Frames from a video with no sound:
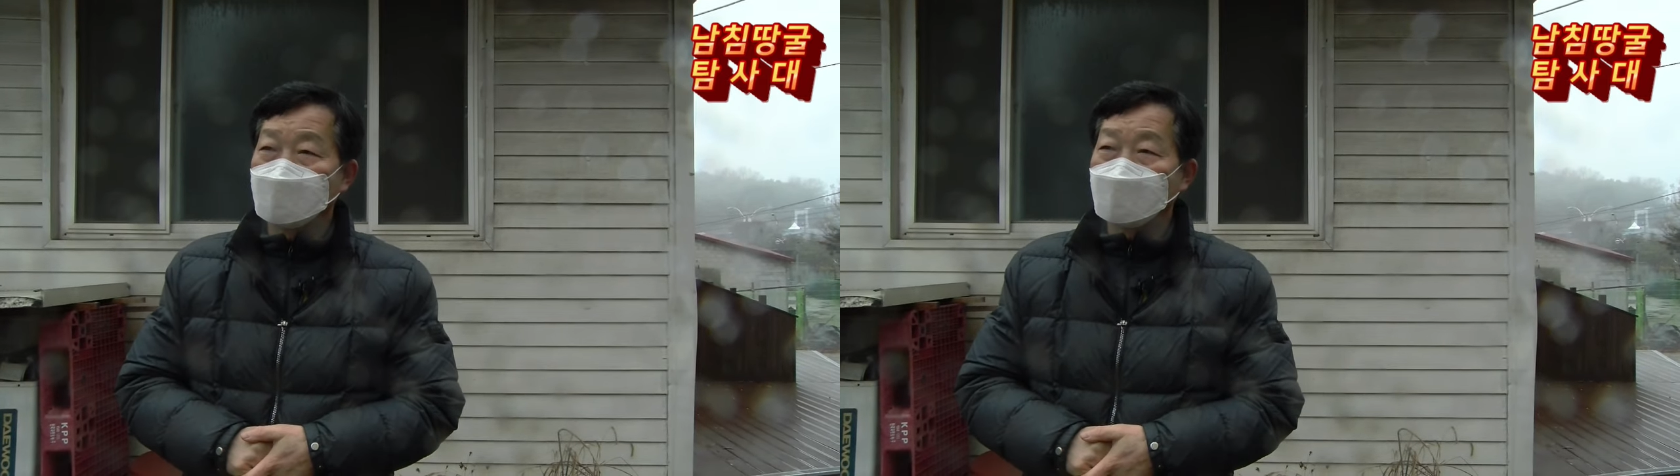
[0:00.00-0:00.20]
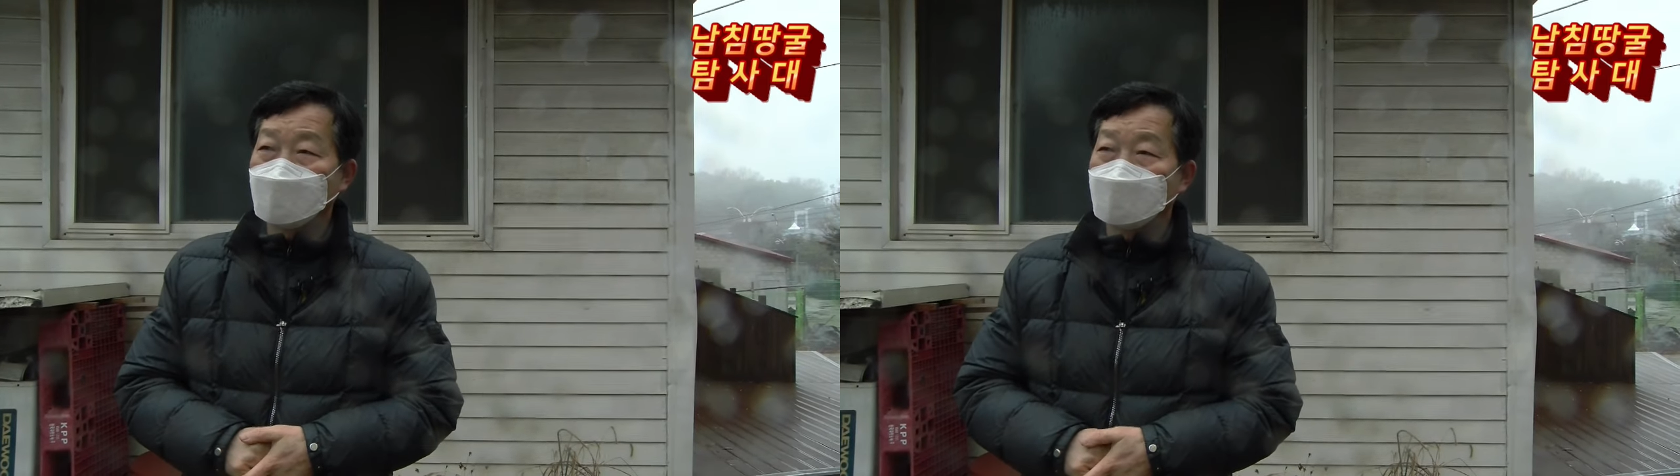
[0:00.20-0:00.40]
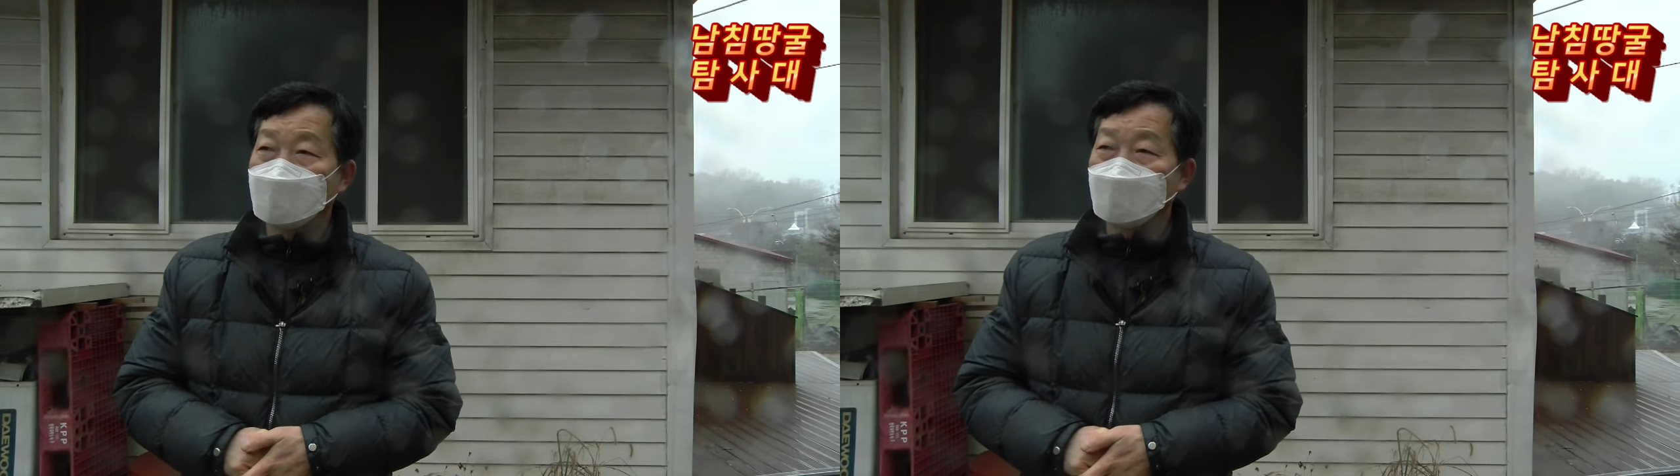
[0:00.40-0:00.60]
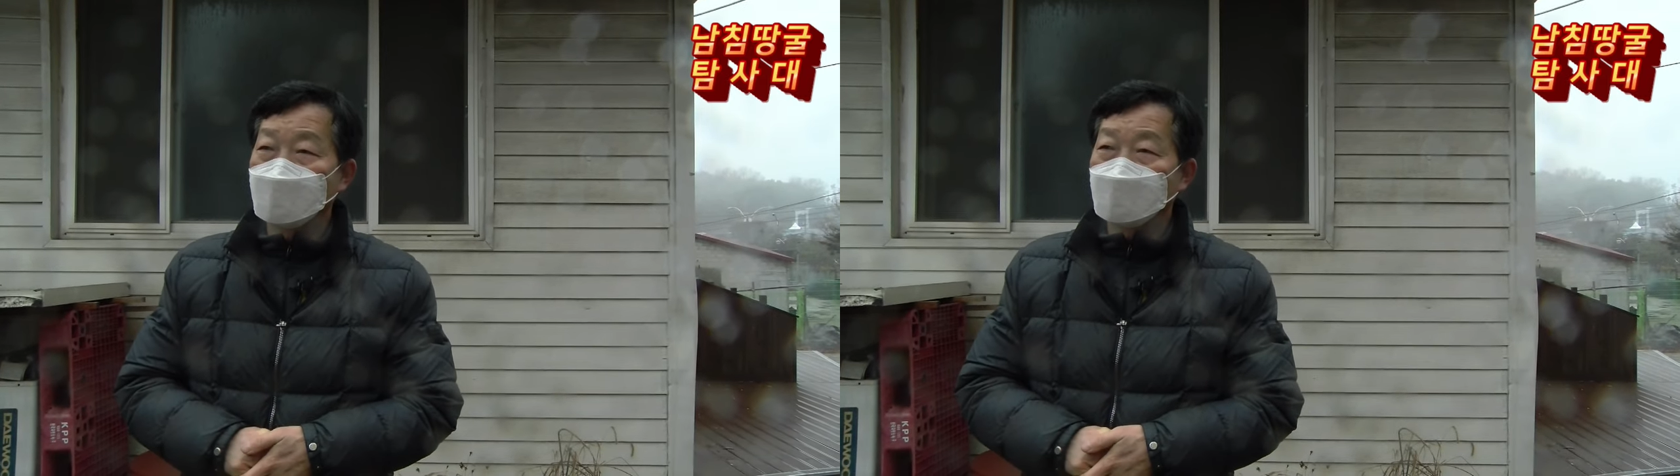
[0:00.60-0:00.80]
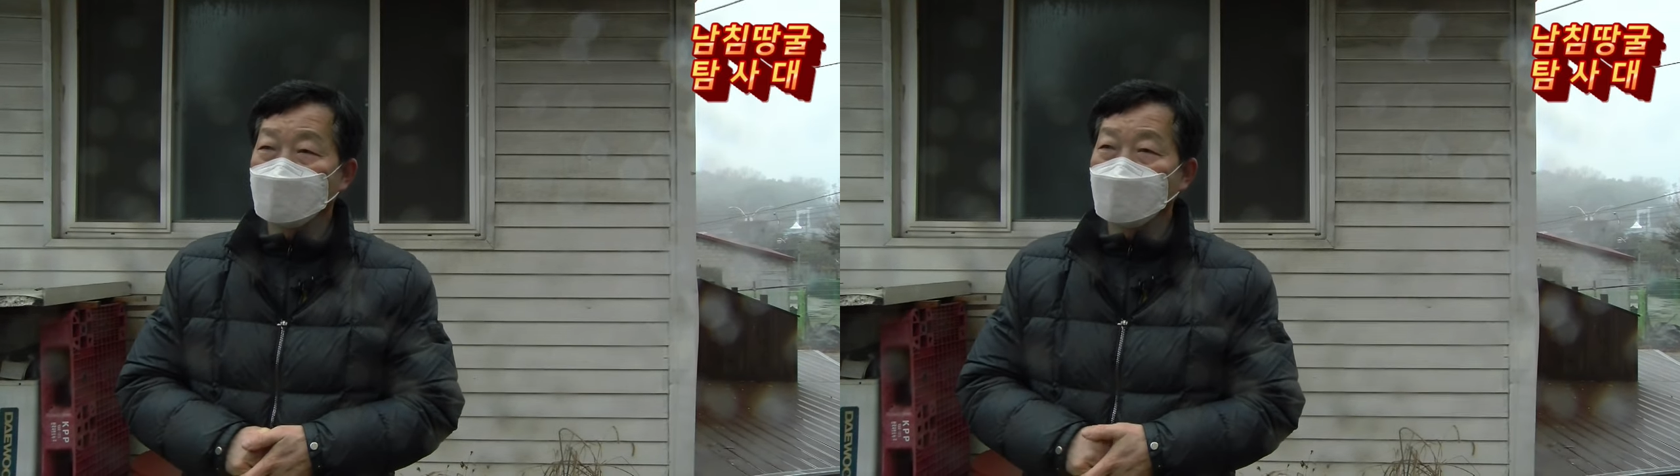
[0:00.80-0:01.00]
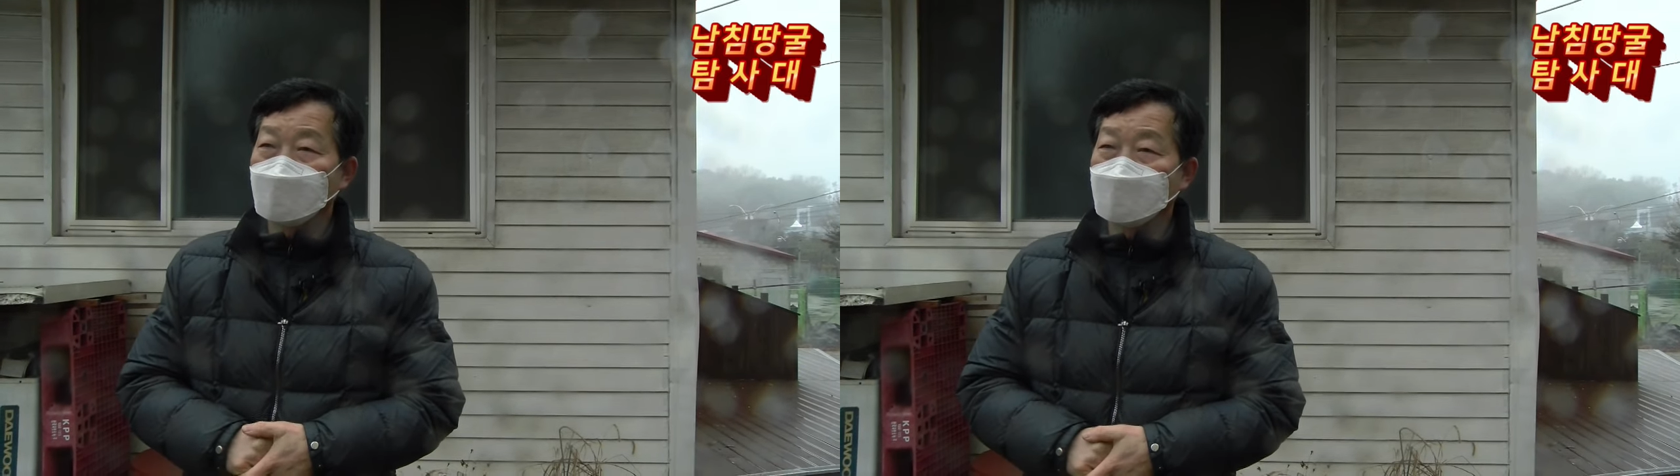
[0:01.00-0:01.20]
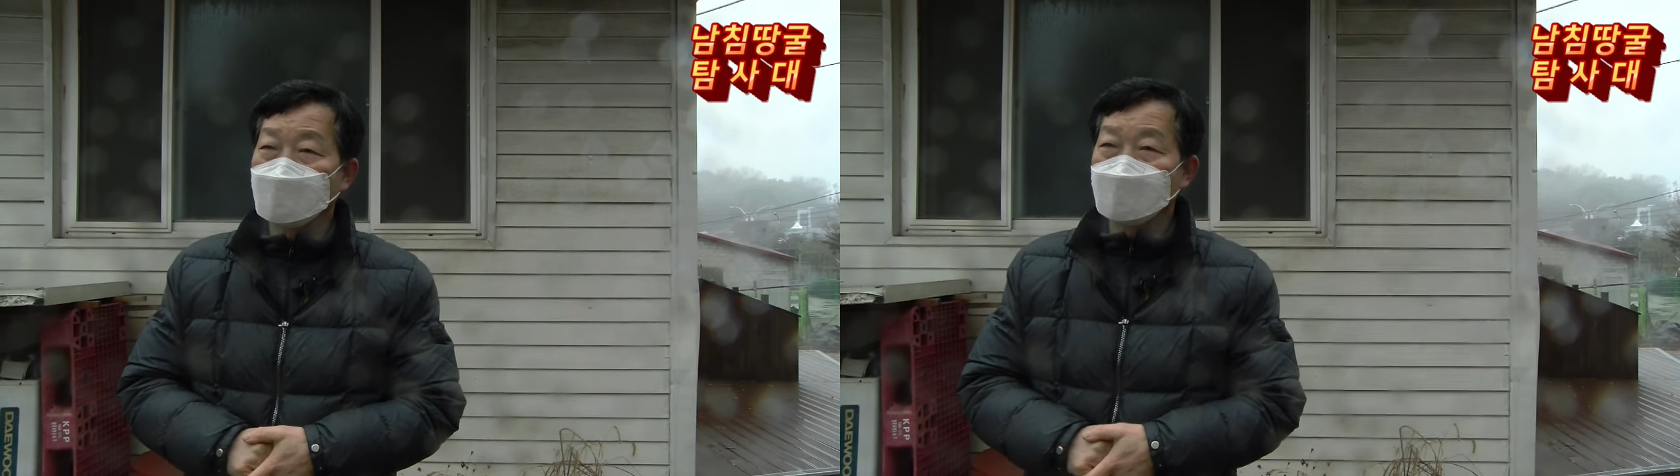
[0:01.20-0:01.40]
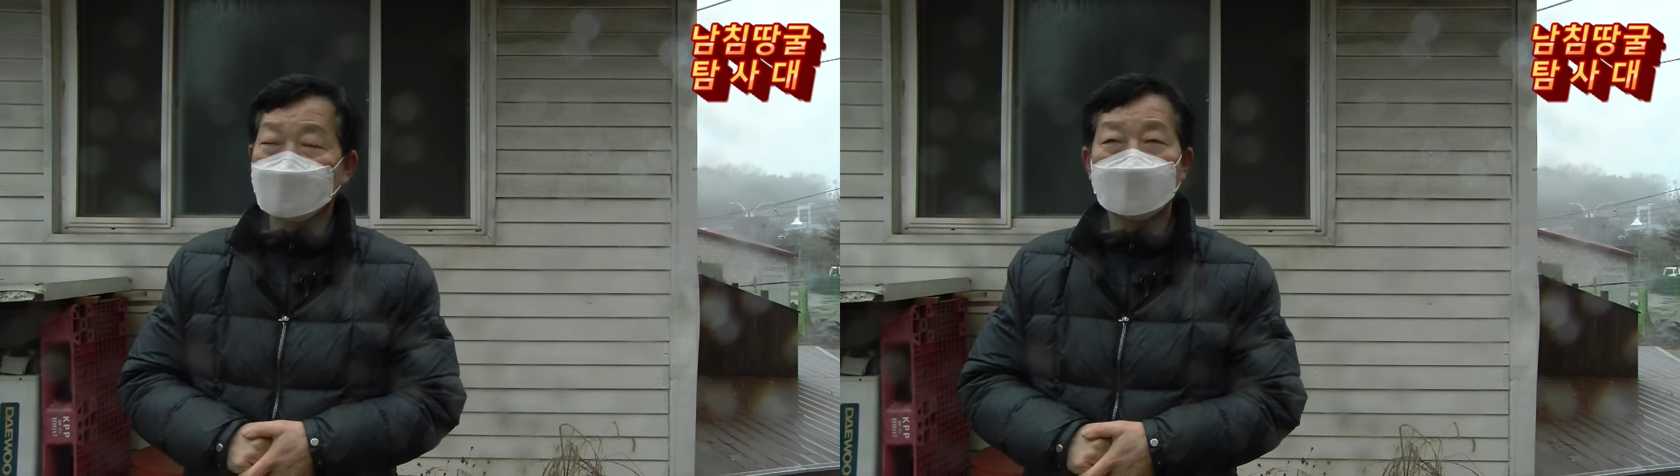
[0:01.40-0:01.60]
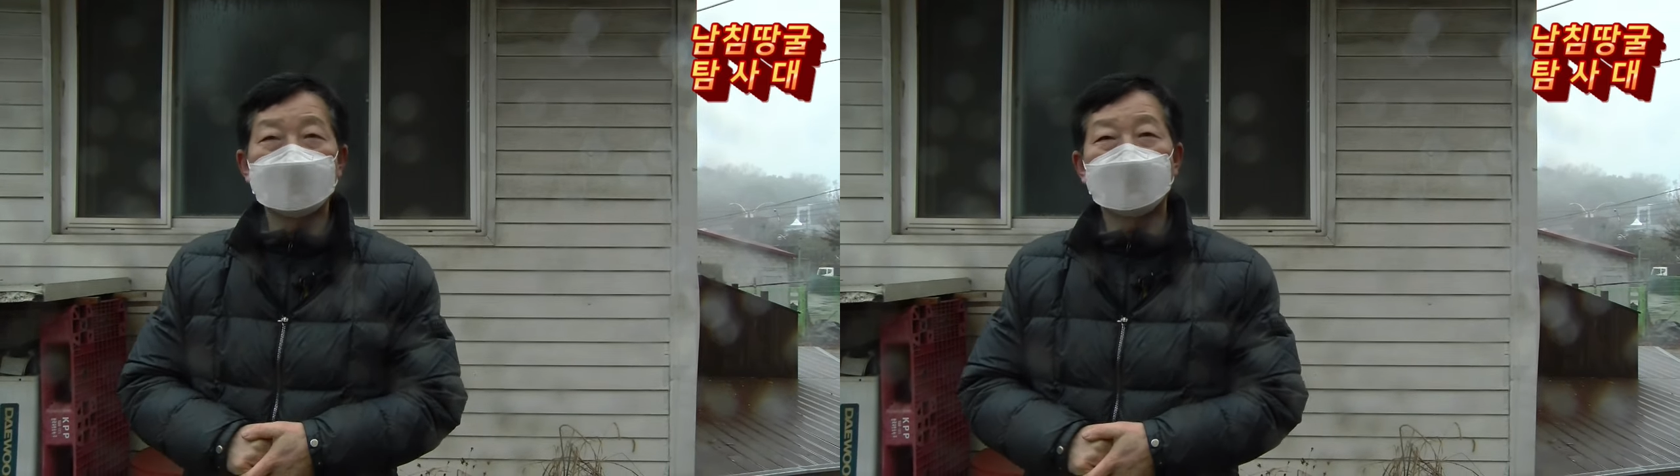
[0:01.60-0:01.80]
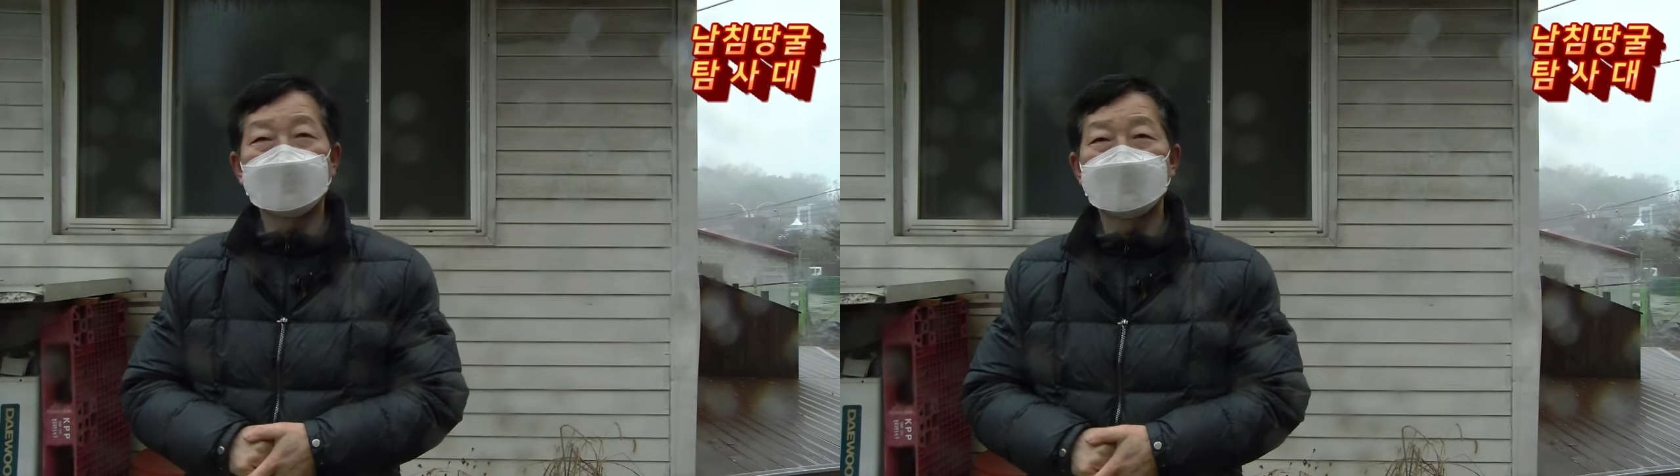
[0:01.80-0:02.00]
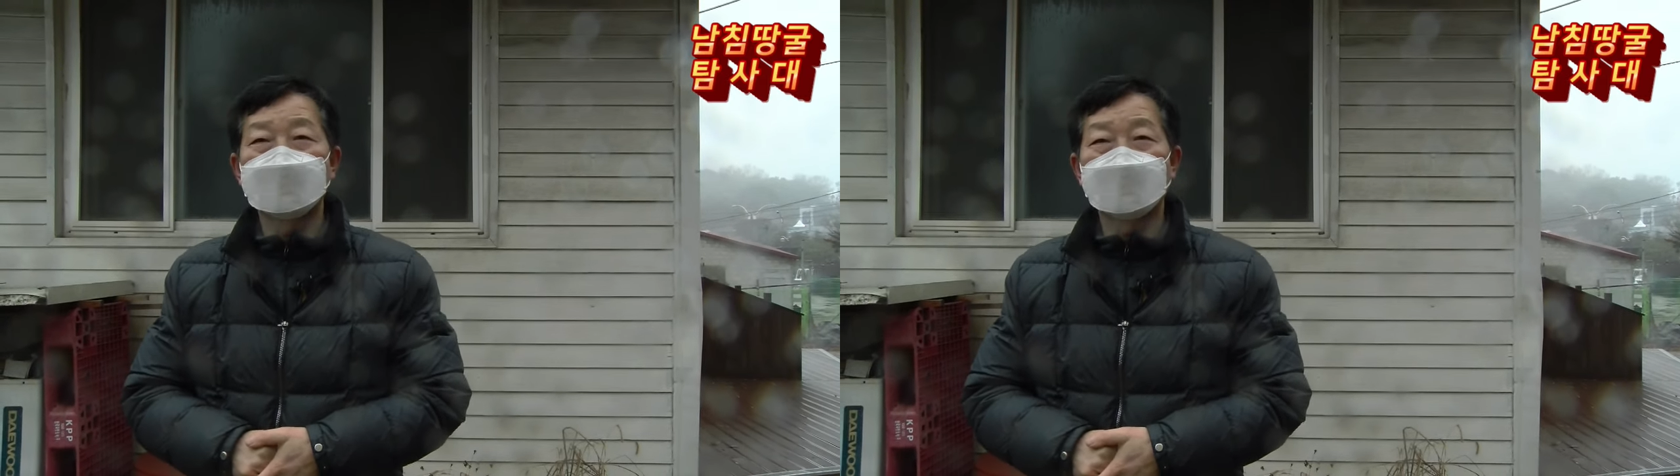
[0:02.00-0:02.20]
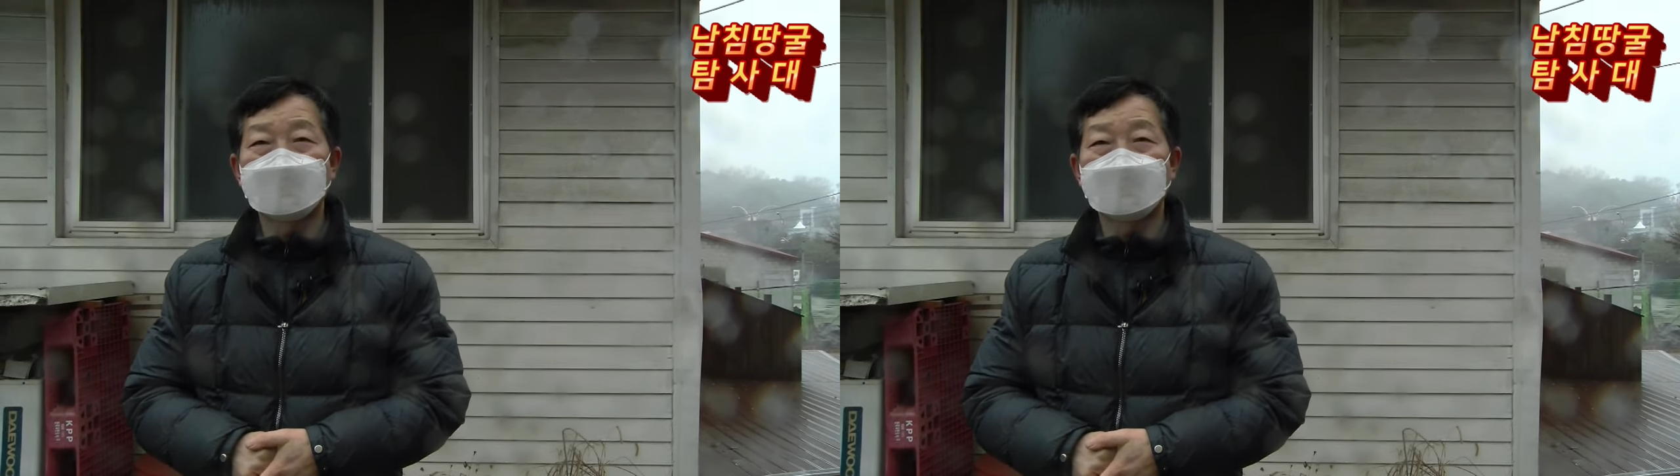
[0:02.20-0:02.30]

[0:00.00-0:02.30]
야간에 공사하는 시간이 아닌데도